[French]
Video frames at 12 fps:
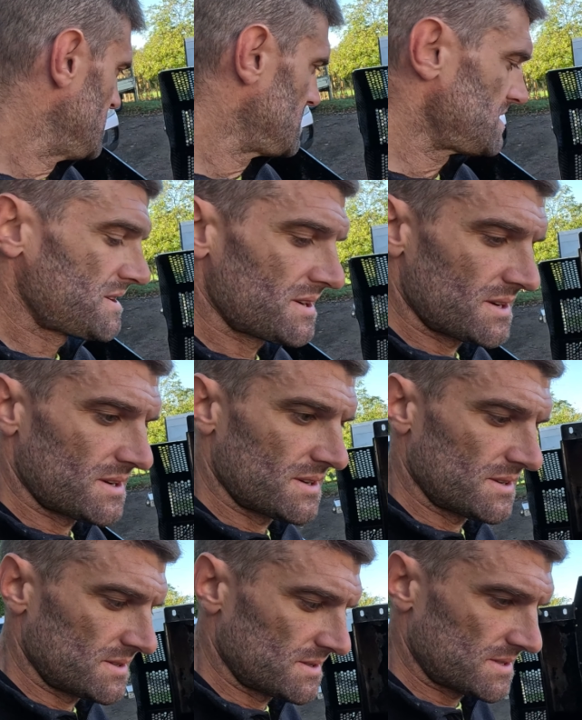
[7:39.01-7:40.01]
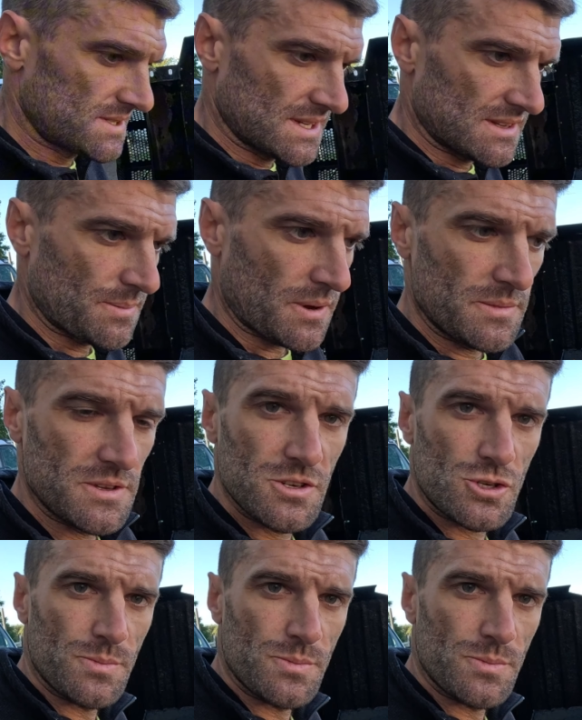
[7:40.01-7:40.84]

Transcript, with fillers: Euh, cet après-midi,